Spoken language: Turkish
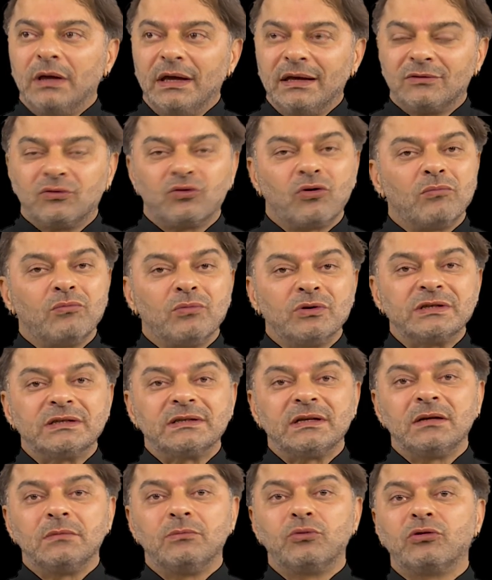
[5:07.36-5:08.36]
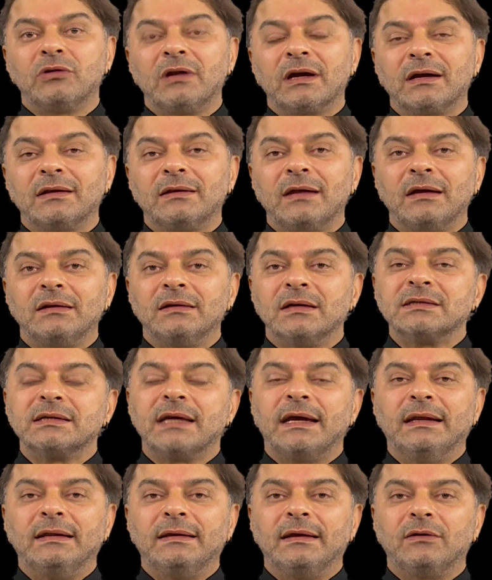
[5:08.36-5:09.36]
e, trombositleri bugüne kadar
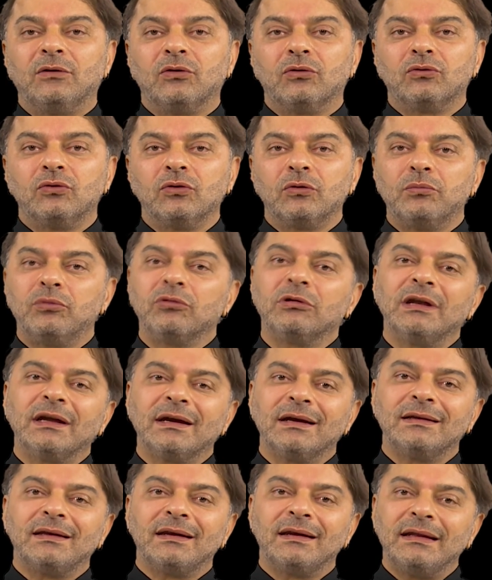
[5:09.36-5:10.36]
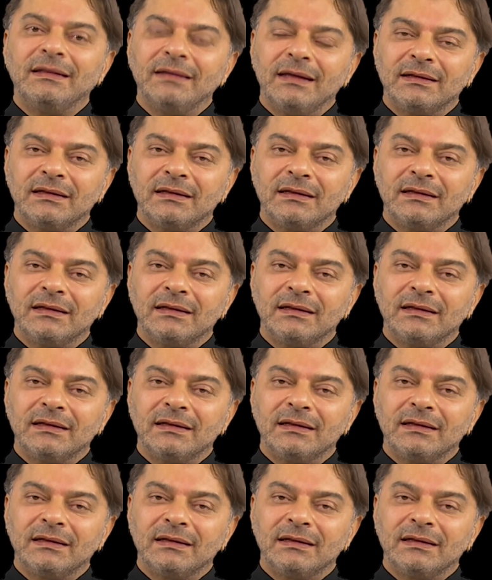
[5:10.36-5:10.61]
nasıl elde ediyorduk? Bugüne kadar elde